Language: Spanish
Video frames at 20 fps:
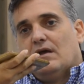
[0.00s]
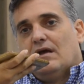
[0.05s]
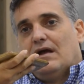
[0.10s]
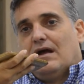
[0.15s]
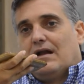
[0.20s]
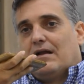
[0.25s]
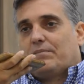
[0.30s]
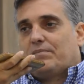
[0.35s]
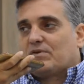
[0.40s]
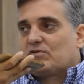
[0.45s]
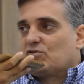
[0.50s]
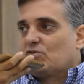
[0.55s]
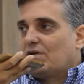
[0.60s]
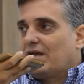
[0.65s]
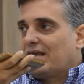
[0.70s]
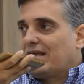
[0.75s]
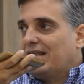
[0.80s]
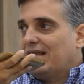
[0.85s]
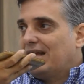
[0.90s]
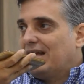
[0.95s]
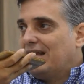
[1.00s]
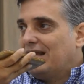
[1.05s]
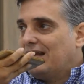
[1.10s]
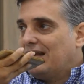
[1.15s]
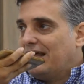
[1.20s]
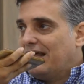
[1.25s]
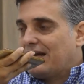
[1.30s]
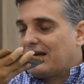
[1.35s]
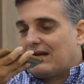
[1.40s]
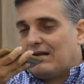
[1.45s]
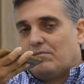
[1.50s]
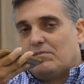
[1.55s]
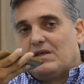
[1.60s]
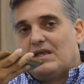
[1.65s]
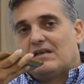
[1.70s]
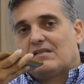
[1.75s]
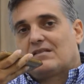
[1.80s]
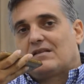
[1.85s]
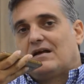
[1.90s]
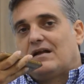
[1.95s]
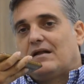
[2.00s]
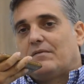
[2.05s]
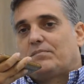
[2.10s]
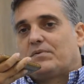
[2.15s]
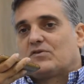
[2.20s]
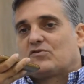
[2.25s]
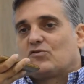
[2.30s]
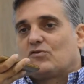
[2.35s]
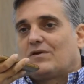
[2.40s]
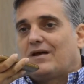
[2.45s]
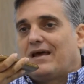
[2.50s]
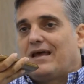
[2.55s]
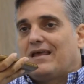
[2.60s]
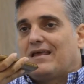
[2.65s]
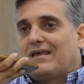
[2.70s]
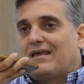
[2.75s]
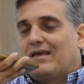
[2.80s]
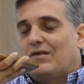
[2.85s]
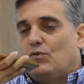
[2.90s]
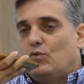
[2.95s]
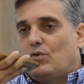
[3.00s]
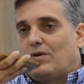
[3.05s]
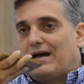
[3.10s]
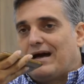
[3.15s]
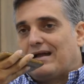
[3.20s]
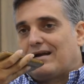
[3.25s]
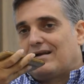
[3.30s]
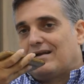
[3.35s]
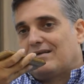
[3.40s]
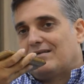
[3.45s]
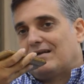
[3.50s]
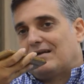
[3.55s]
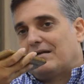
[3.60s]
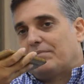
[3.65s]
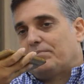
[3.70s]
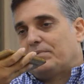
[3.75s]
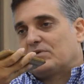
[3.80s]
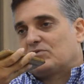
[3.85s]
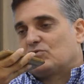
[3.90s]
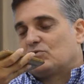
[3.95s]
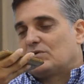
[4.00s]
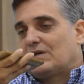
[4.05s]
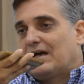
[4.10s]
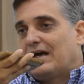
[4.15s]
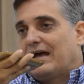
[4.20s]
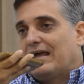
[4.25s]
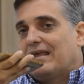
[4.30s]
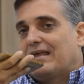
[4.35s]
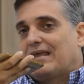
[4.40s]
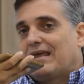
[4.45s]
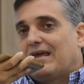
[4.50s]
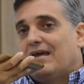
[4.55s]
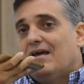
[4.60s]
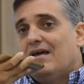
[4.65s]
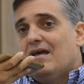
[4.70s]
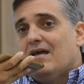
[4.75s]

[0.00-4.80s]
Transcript: a las personas hay que darles las herramientas, a las personas hay que educarlas, a las personas hay que